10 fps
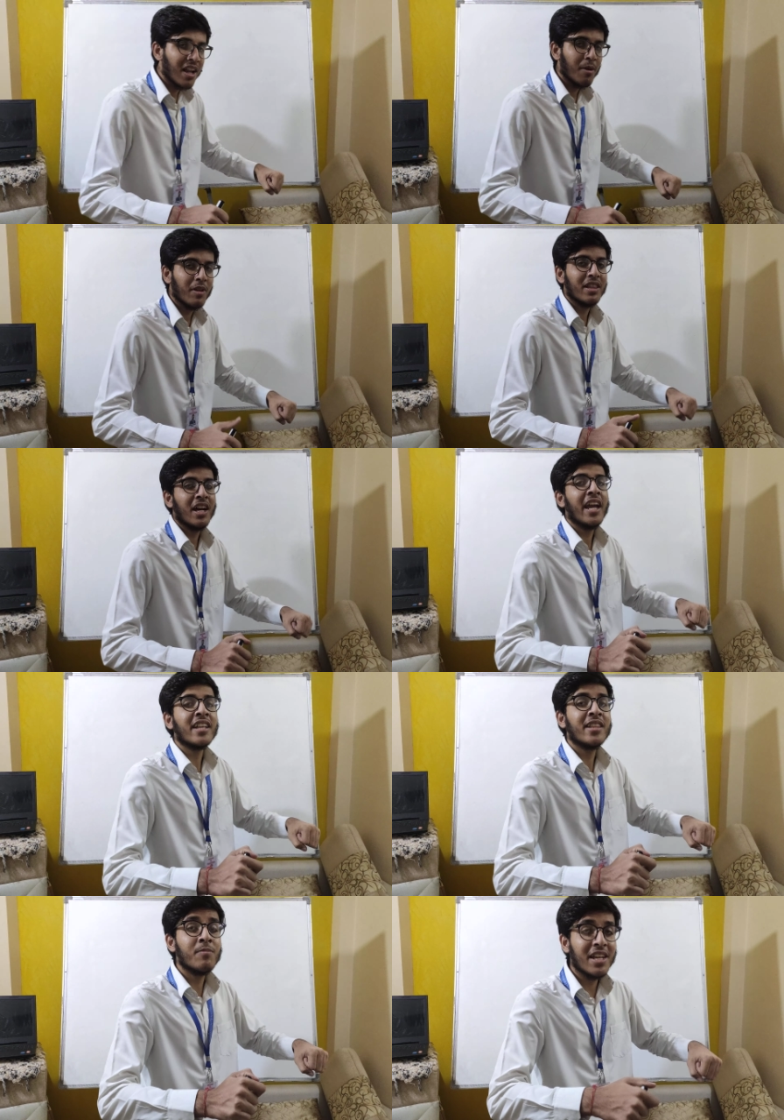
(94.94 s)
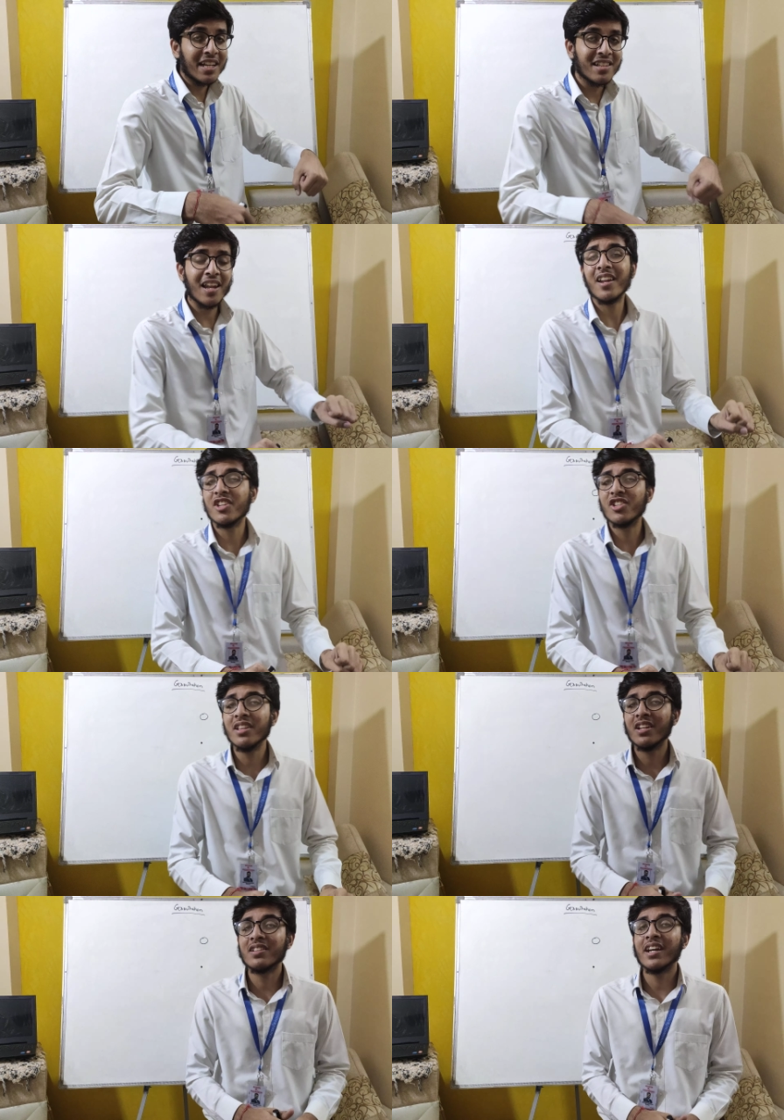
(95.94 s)
वाला बंदा एकदम से
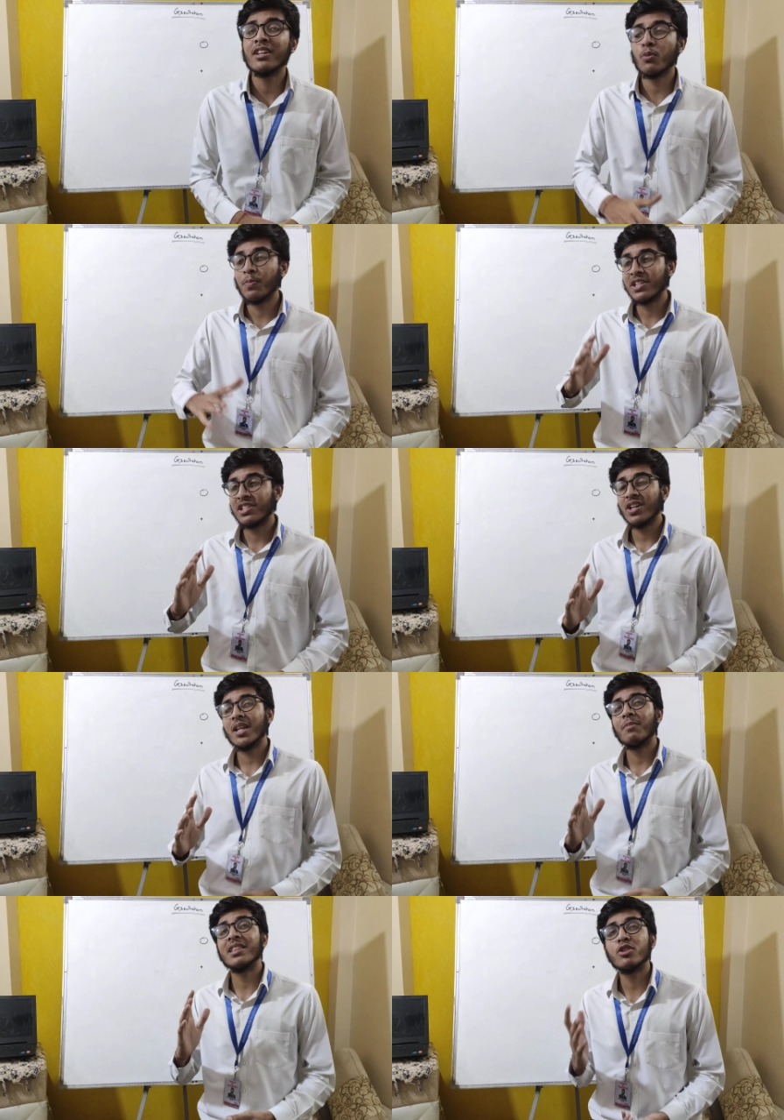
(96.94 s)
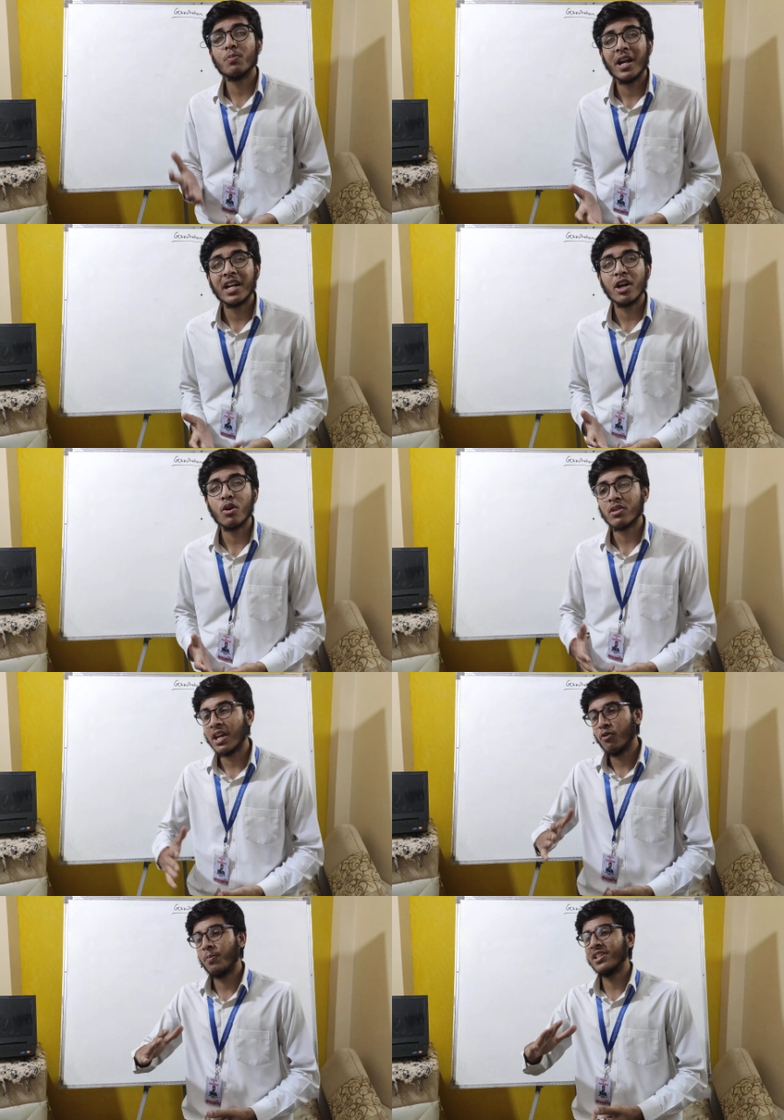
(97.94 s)
एक्सेलरेशन देता है तो पीछे वाला बंदा जो बैठा होता
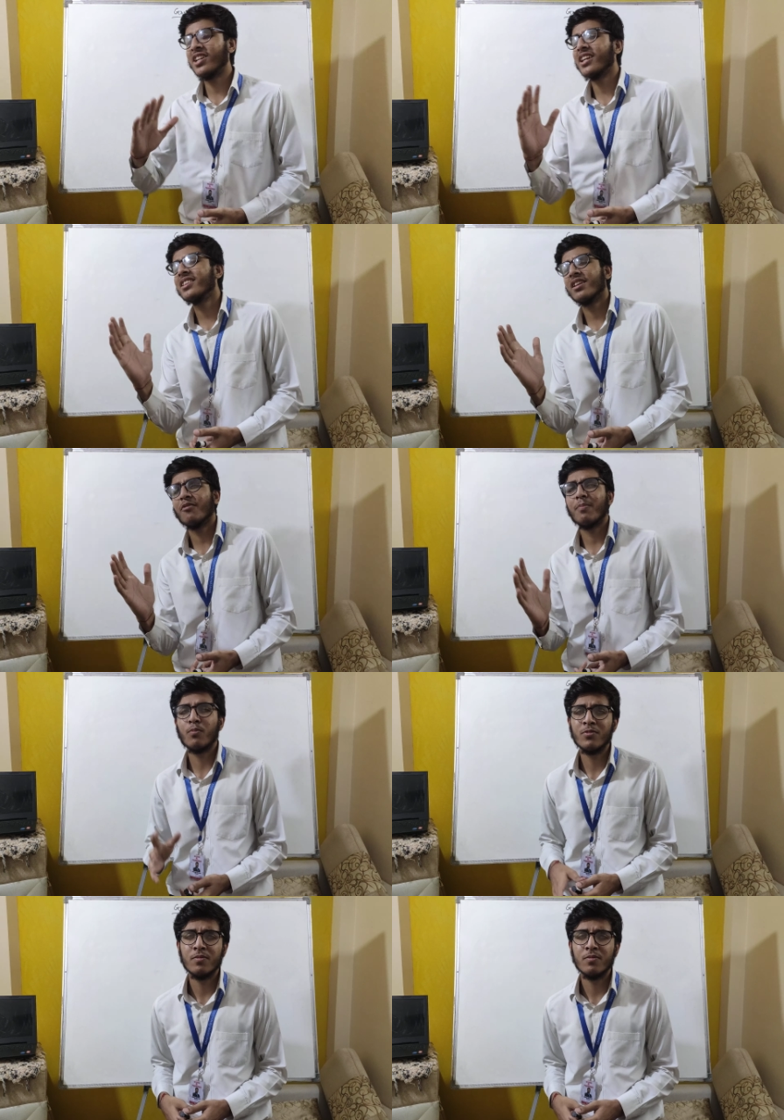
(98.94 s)
है वो पीछे की तरफ